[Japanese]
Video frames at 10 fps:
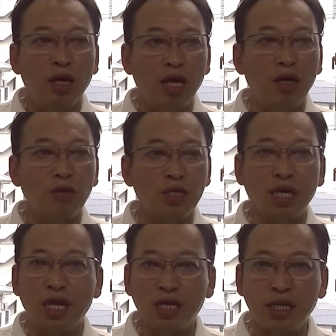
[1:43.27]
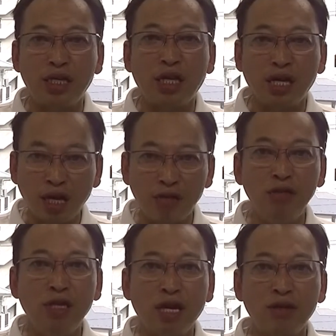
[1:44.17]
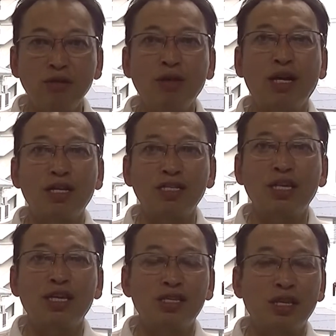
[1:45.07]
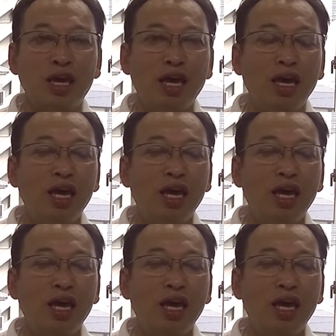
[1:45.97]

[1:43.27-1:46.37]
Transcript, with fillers: えわしがやるには誰がやるんやいうような感じでですね、